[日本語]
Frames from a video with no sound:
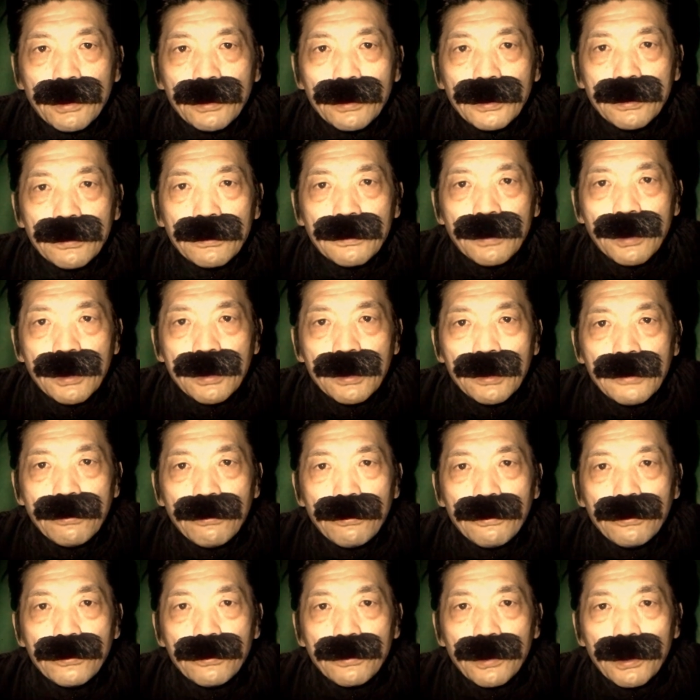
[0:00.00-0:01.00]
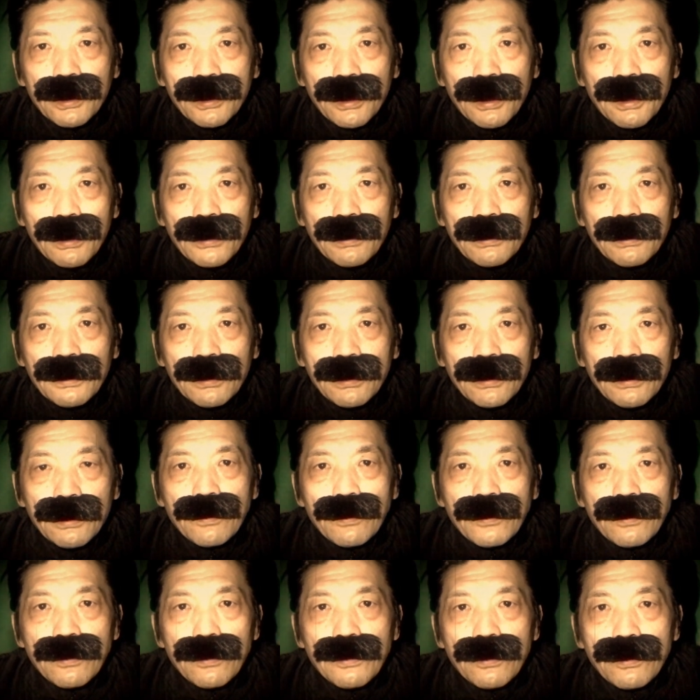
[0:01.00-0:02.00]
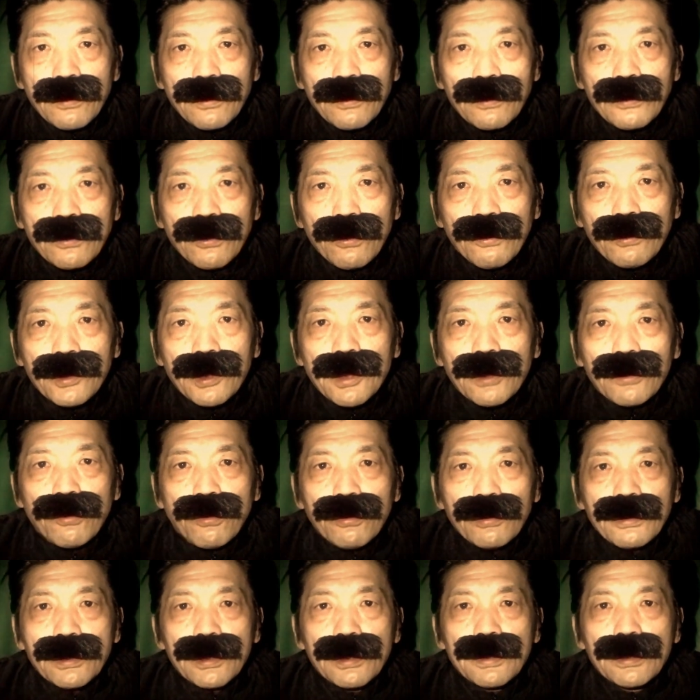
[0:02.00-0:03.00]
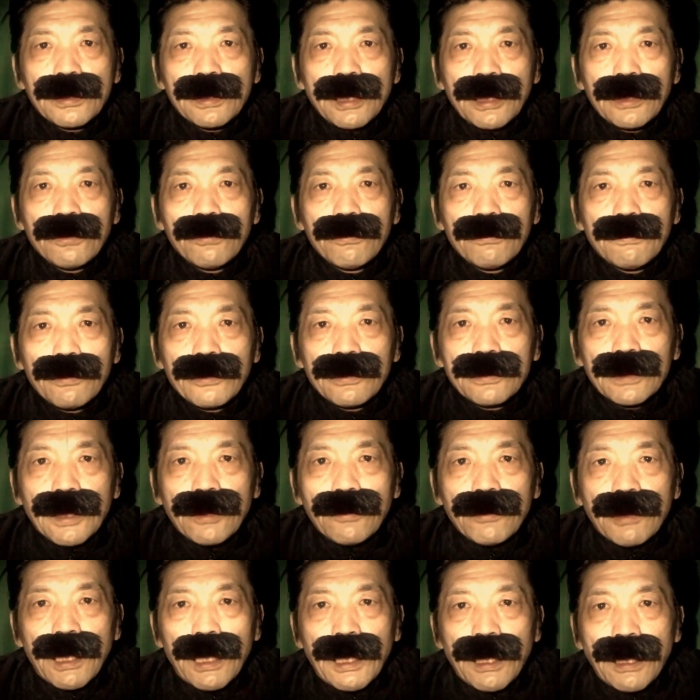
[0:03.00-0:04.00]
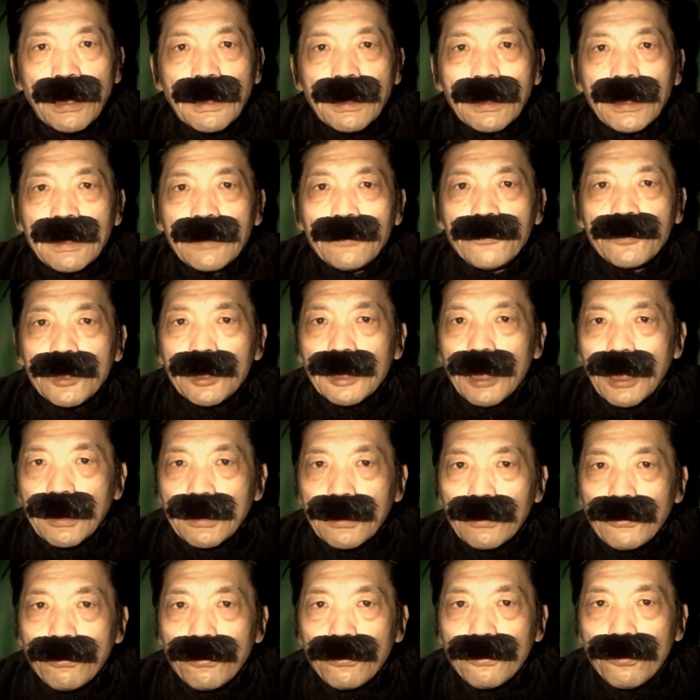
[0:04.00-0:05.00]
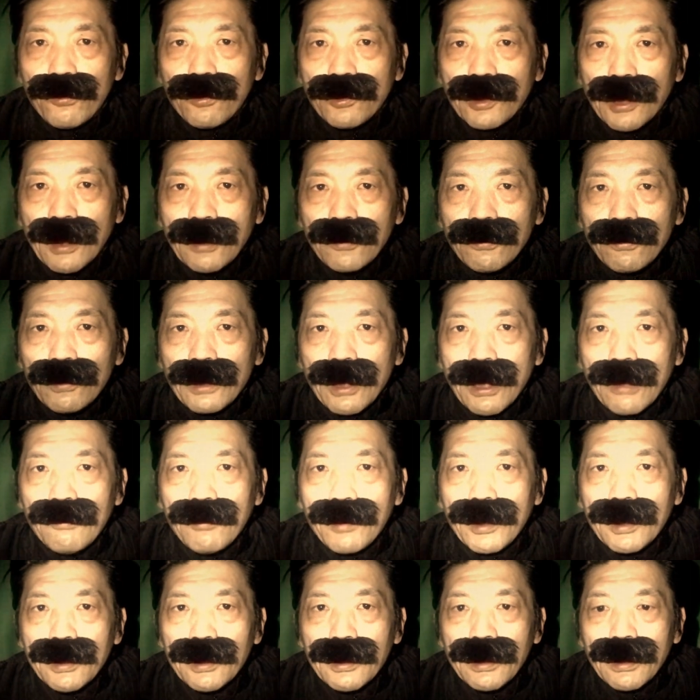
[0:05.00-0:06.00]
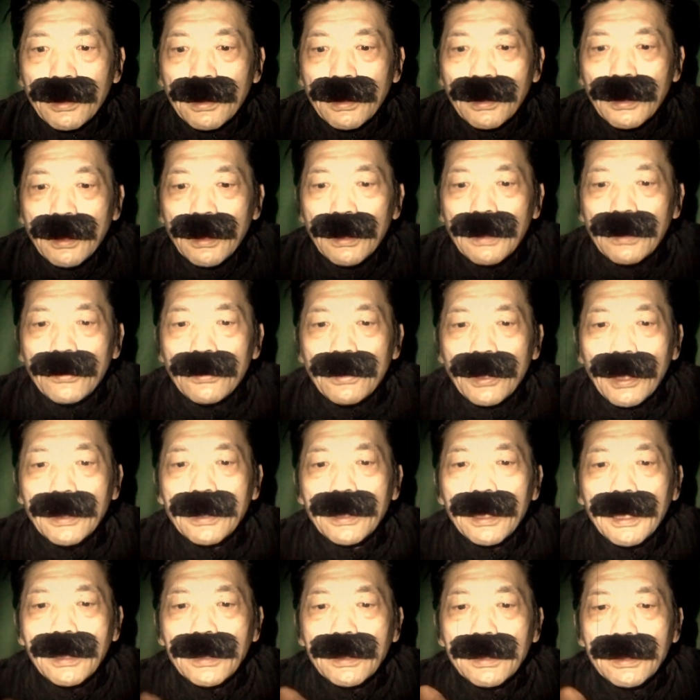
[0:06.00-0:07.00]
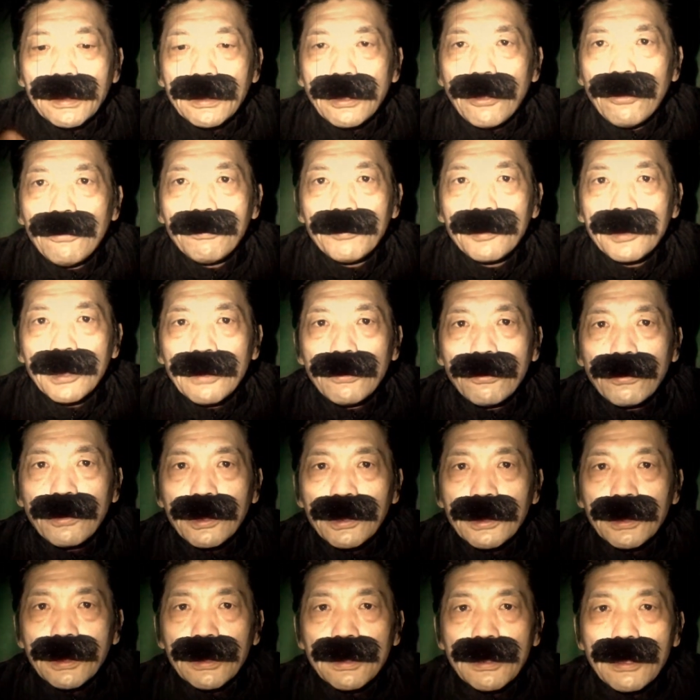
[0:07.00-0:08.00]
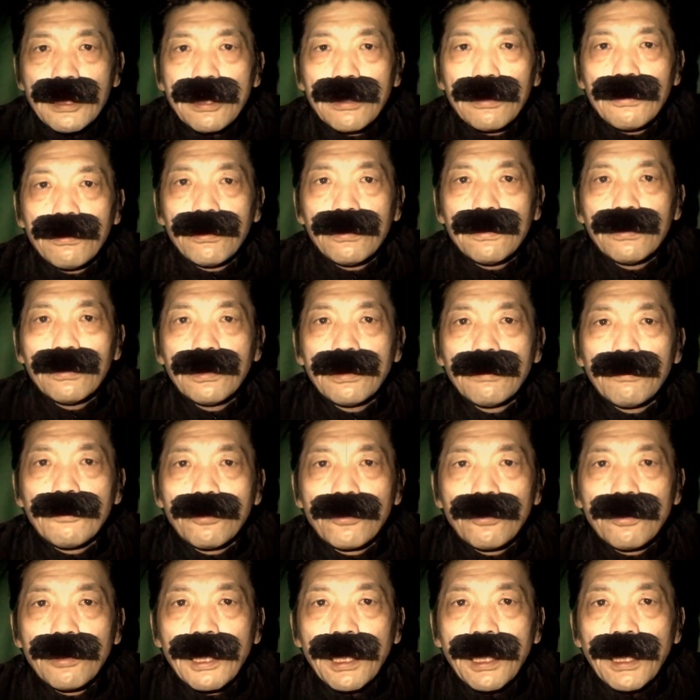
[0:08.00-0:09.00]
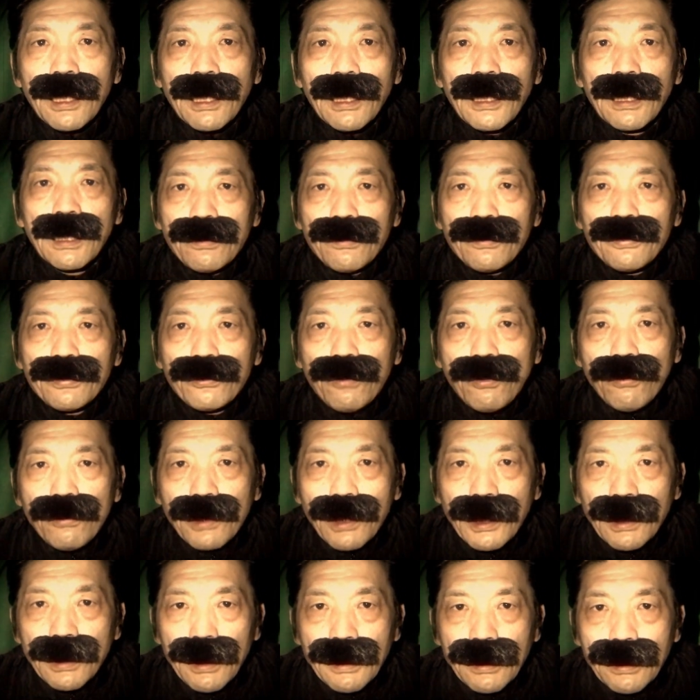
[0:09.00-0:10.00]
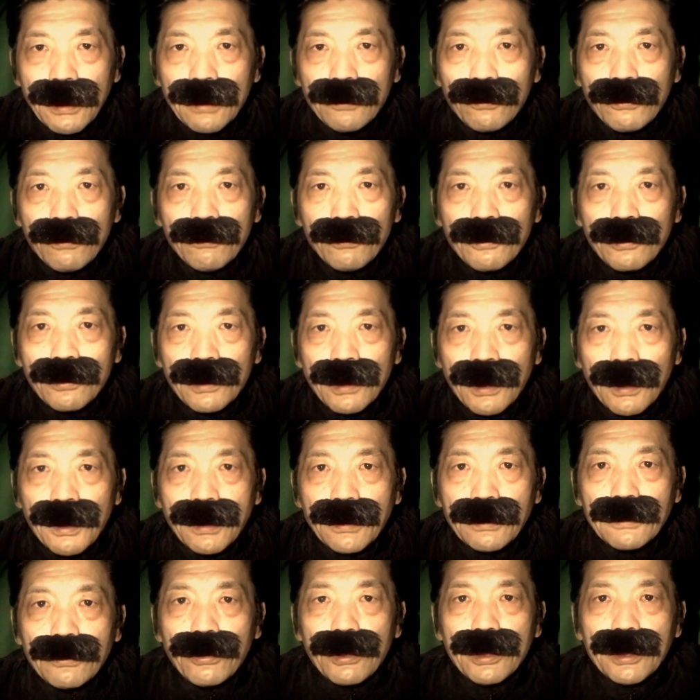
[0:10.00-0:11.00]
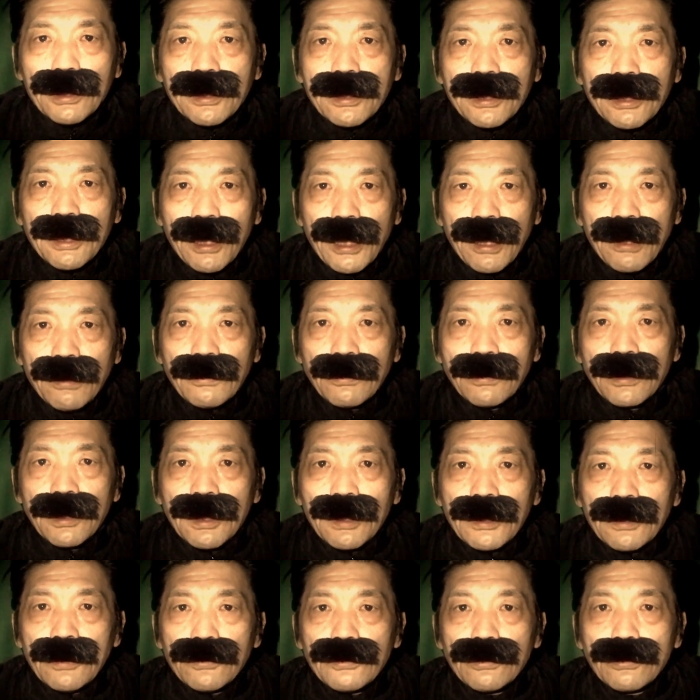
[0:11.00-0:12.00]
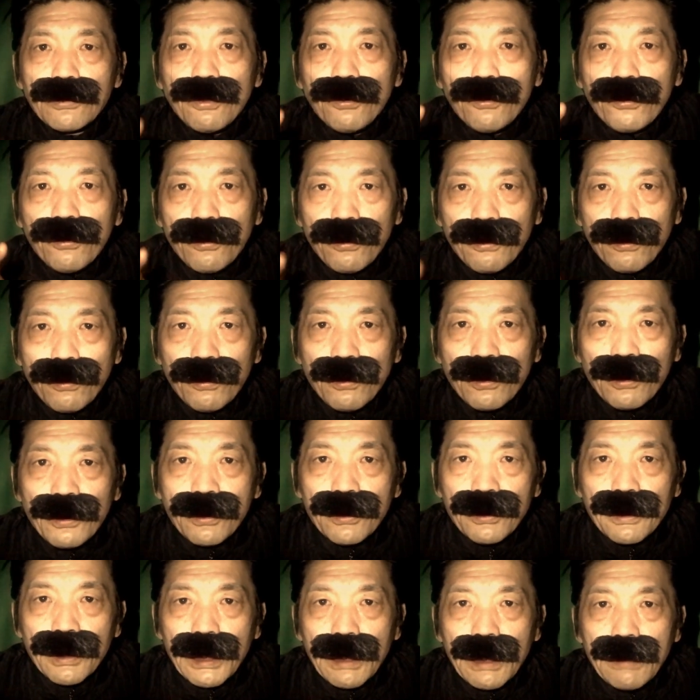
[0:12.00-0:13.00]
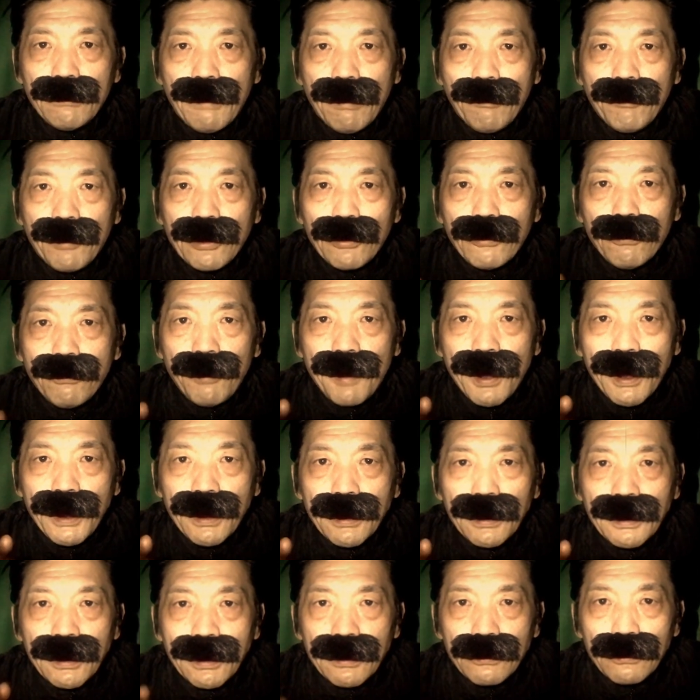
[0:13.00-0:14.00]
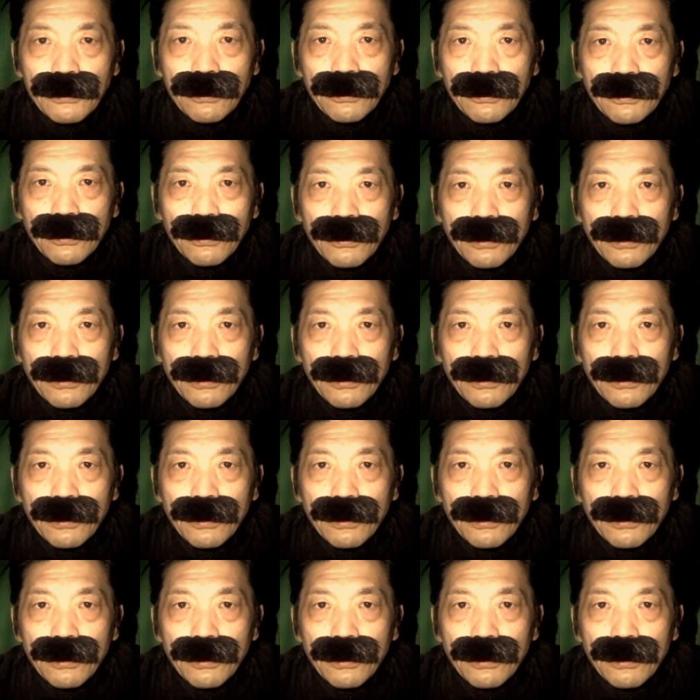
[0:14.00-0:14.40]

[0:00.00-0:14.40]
ですね。白い浴衣。そこでとっさに思ったのが、さっきお父さんと電話して、何気に下を見たときに白いものが布団か何かと思ったら、それ違う。その、今目の前にいる